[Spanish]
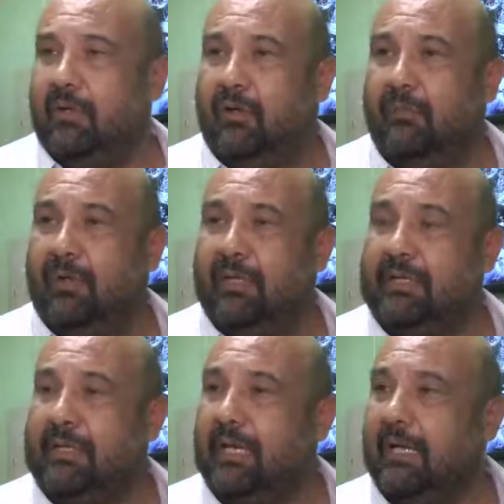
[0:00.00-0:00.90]
como
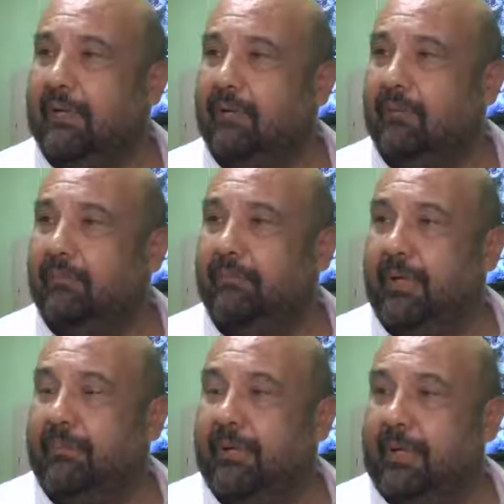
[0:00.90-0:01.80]
decía don
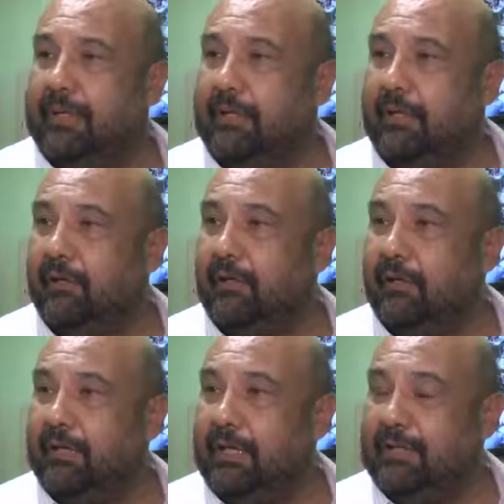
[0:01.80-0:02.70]
Pepe Valle y
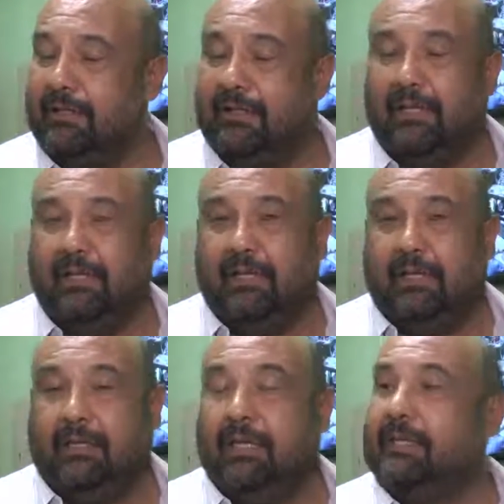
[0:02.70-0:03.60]
Ordóñez,
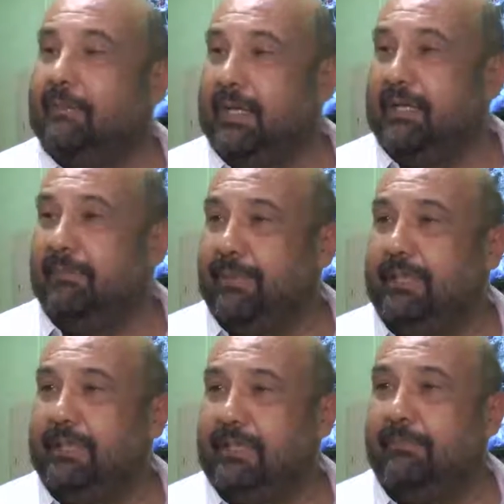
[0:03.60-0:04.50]
quien se
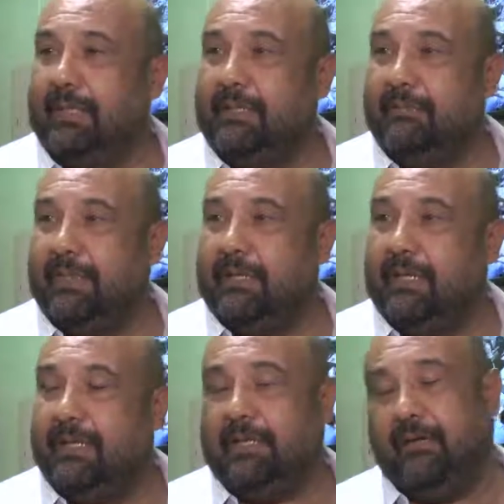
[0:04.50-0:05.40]
precipita, se
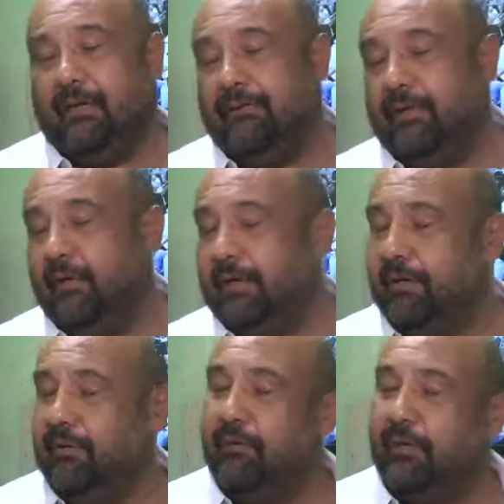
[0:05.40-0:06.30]
precipita. Y creo que fue lo que
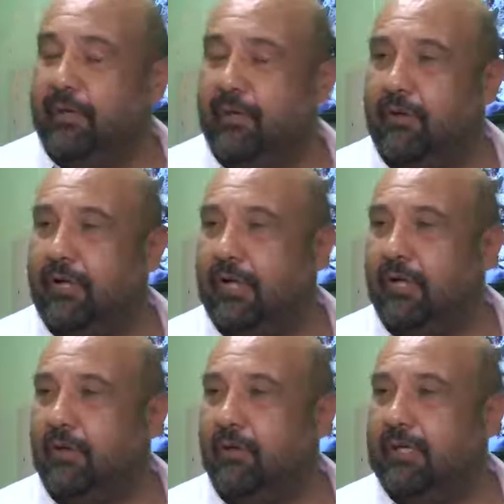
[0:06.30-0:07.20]
ocurrió con,
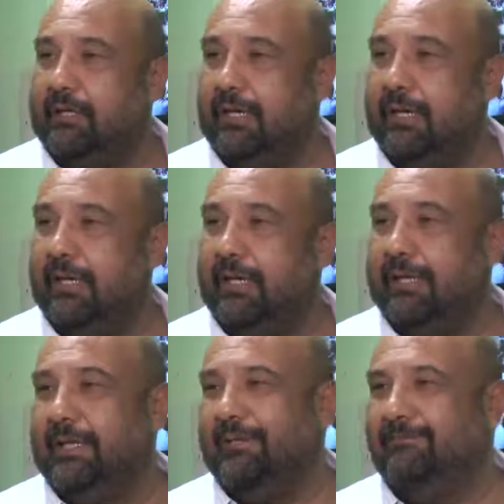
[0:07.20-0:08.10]
la, con esta
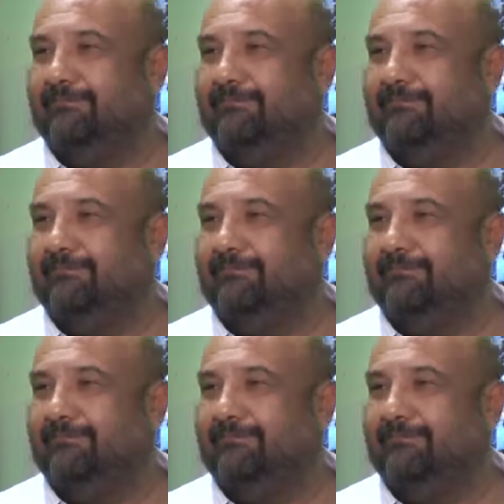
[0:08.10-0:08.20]
edil.